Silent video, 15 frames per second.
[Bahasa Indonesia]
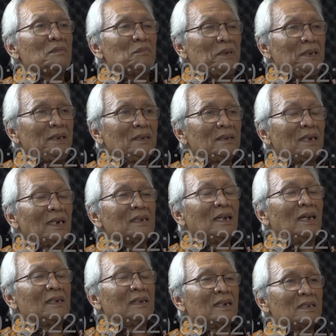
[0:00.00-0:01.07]
resmi,
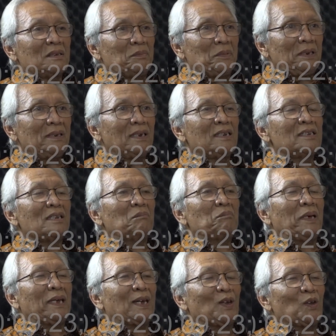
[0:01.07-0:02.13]
angka-angka resmi yang
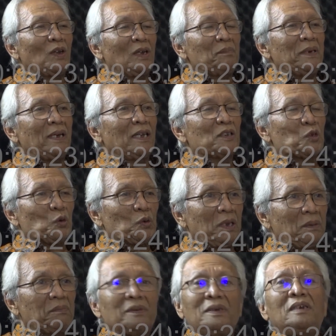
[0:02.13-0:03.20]
disampaikan oleh pihak
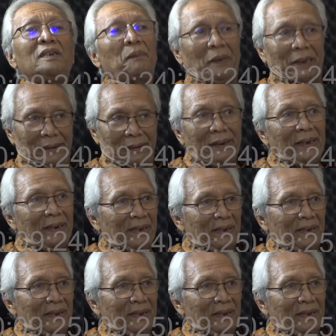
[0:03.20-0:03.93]
eksekutif di DPRD.